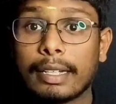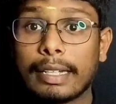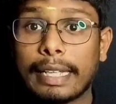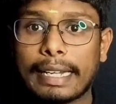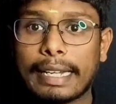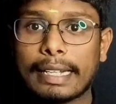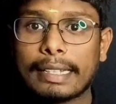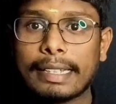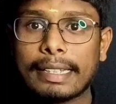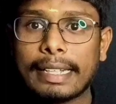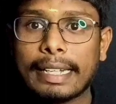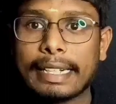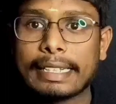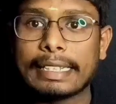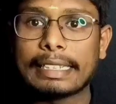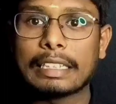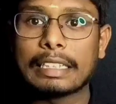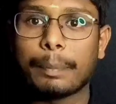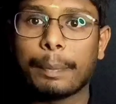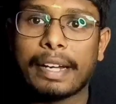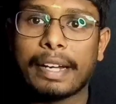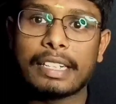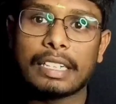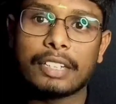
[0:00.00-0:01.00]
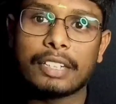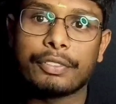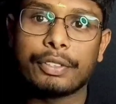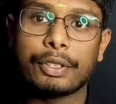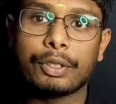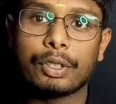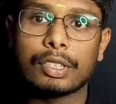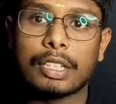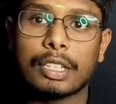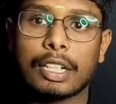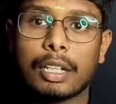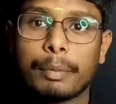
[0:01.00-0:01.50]
என்னதான் எனக்கு இந்த பாயிண்ட் ஆஃப் வியூ
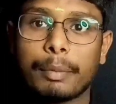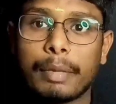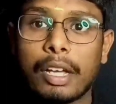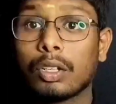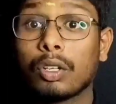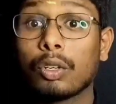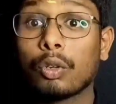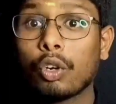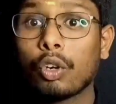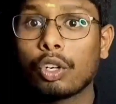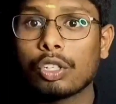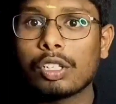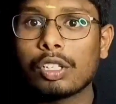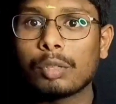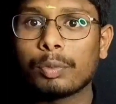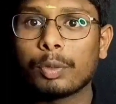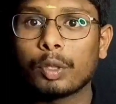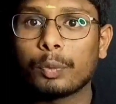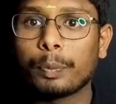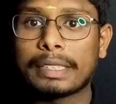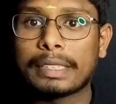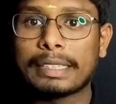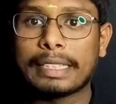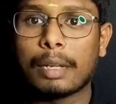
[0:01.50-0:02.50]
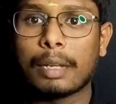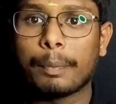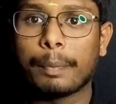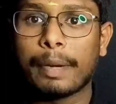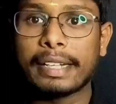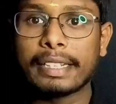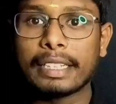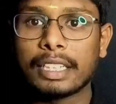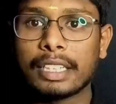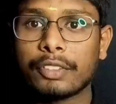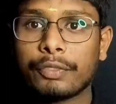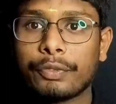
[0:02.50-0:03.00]
இருந்தாலுமே ஓசோபோட் பற்றின
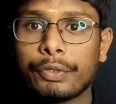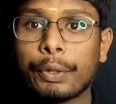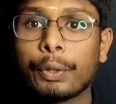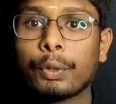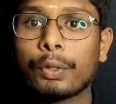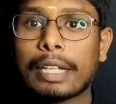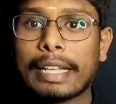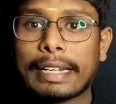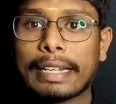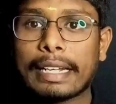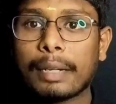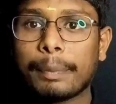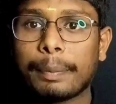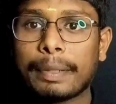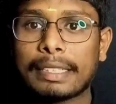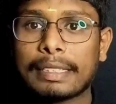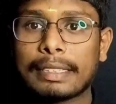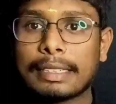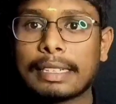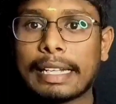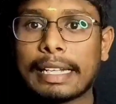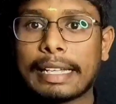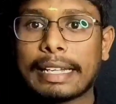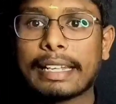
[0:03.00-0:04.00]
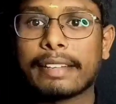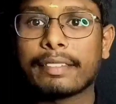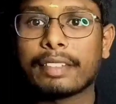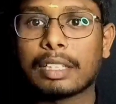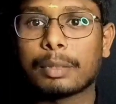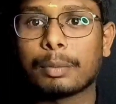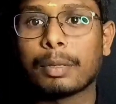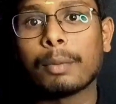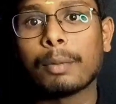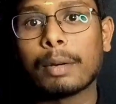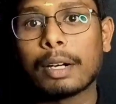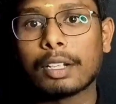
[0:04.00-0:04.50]
பாயிண்ட் ஆஃப் வியூ நிறைய பேத்துக்கு நிறைய
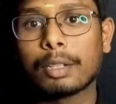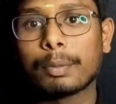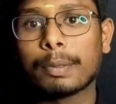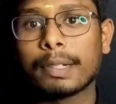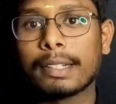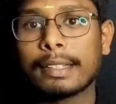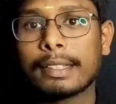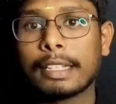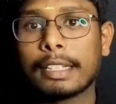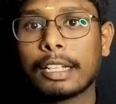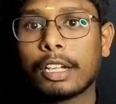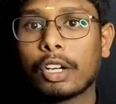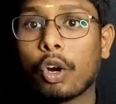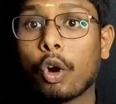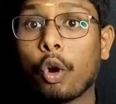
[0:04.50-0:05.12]
விதமாக மாறுபடுது